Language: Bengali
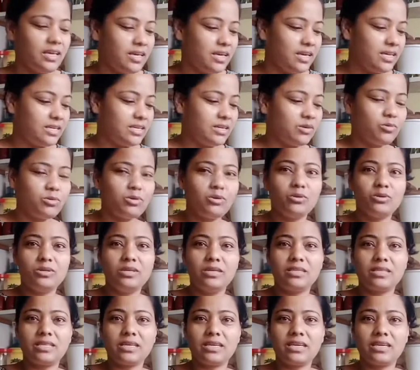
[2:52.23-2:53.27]
এটা হলো ইয়ে
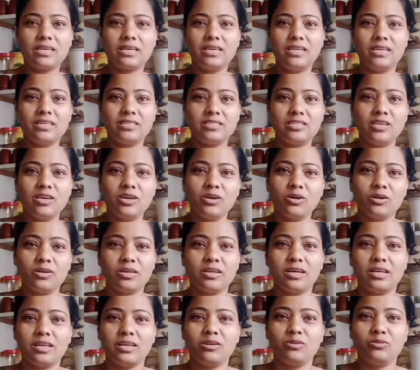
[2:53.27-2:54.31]
থেকে কিনেছি এই
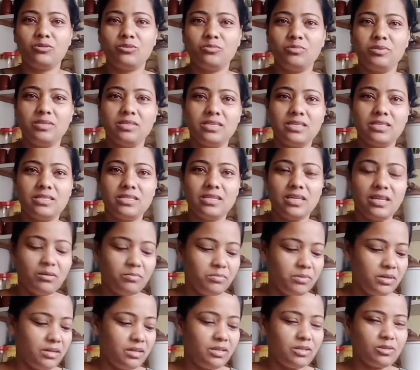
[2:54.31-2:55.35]
কালাঙ্কুর বীজ গেছিলাম
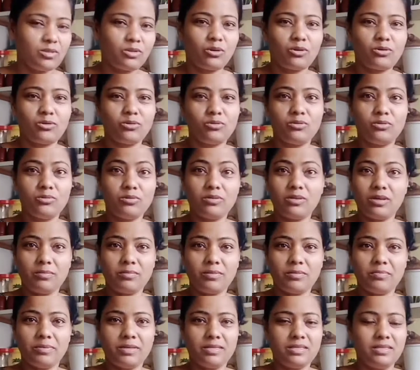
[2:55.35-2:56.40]
না তখন ওই আমার
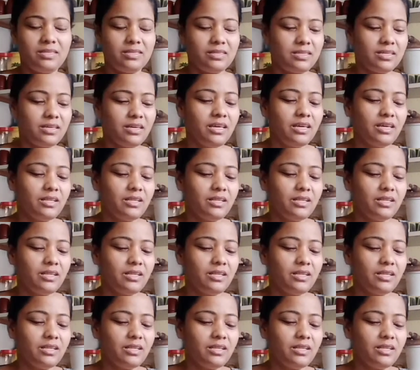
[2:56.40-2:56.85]
বাচ্চাতে